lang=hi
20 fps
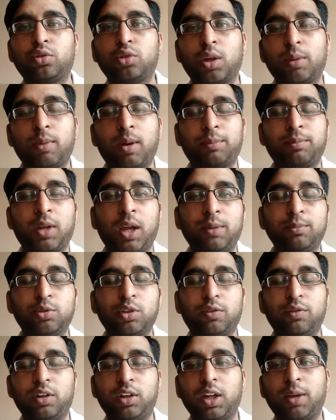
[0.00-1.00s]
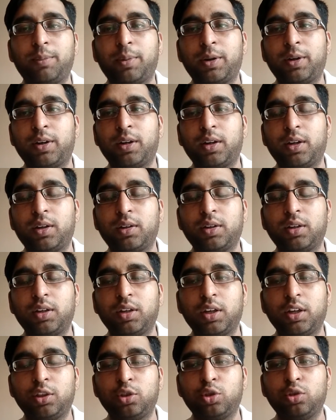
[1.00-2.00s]
तो अब आप टाइम्स ऑफ इंडिया पढ़ना
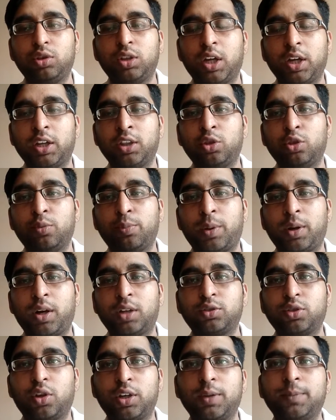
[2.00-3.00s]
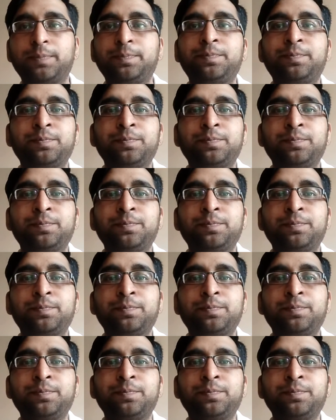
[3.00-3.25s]
या हिंदू द हिंदू पढ़ना सॉरी